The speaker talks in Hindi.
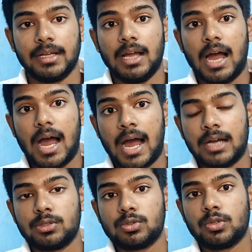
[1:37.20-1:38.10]
पर
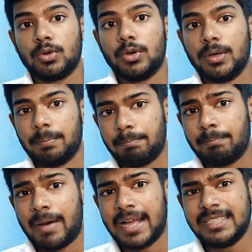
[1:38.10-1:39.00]

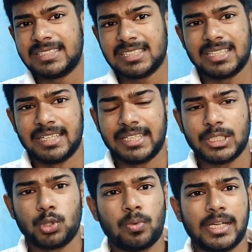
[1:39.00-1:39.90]
822
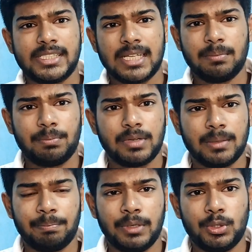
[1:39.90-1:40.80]
घंटे की वॉच टाइम